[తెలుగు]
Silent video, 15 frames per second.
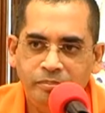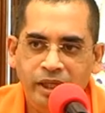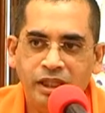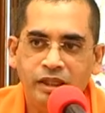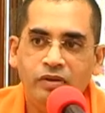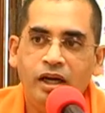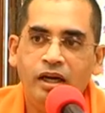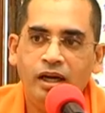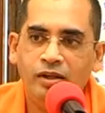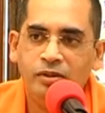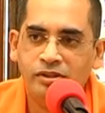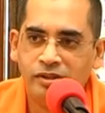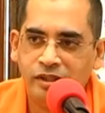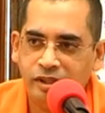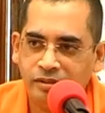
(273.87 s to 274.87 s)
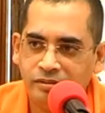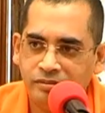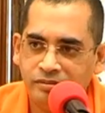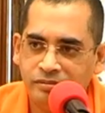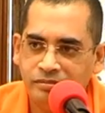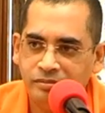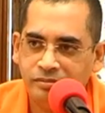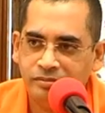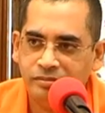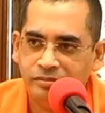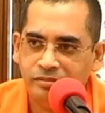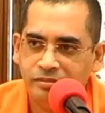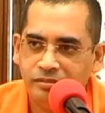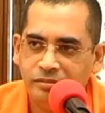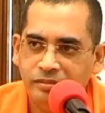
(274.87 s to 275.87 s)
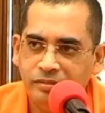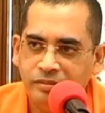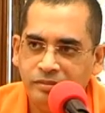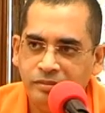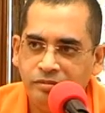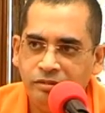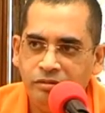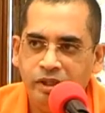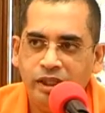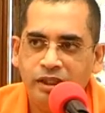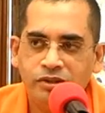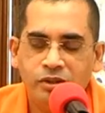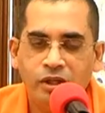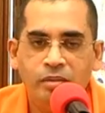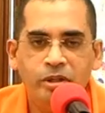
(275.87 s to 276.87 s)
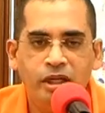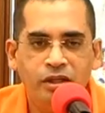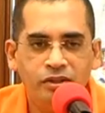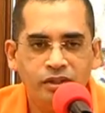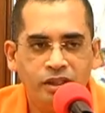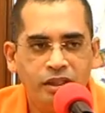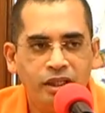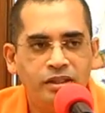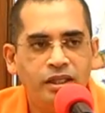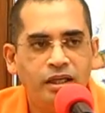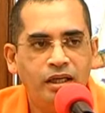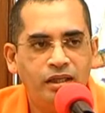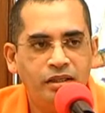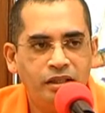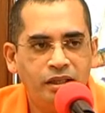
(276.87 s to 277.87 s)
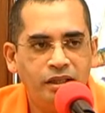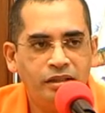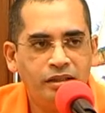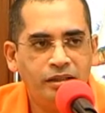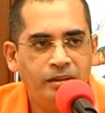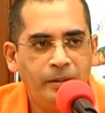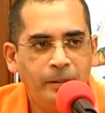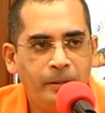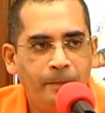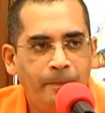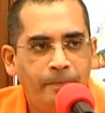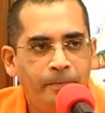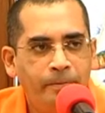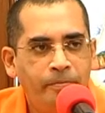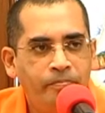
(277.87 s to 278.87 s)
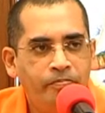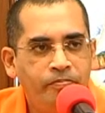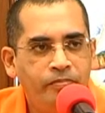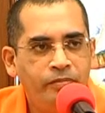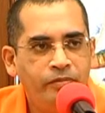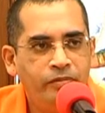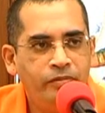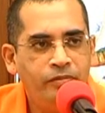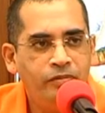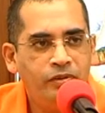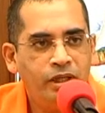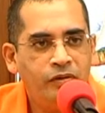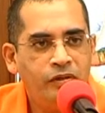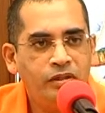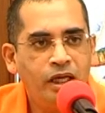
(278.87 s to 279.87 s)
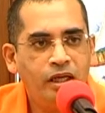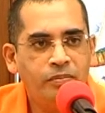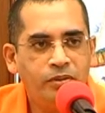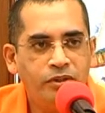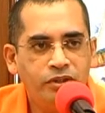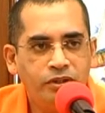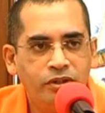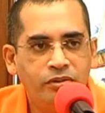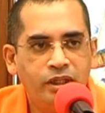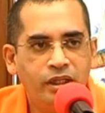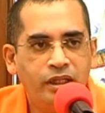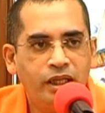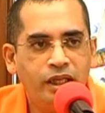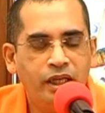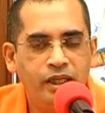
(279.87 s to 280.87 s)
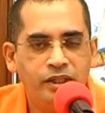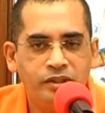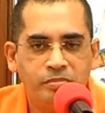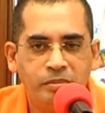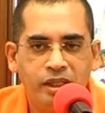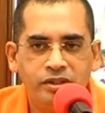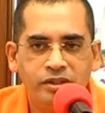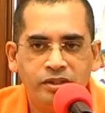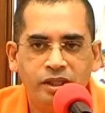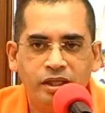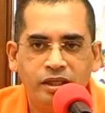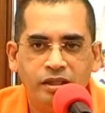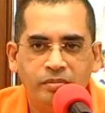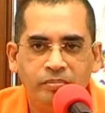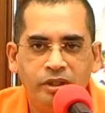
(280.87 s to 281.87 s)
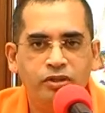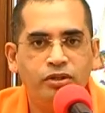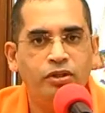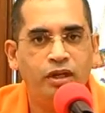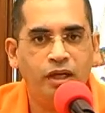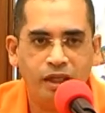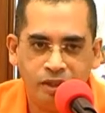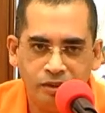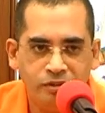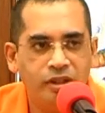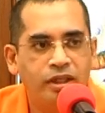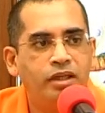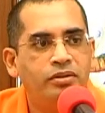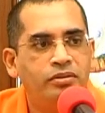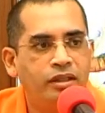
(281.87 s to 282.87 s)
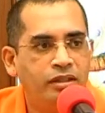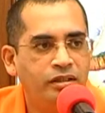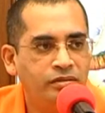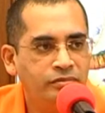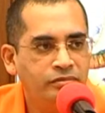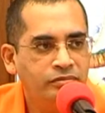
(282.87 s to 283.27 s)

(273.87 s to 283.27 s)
పేదవాళ్ళలాగా వస్తారు వివేక చుడామణిలో శంకరాచార్యులు అంటారు ఇది ఒక అవతార పురుషుడు ఒక రియలైజ్డ్ మాస్టర్ పిచ్చోడ్లాగానూ ఉంటారు అని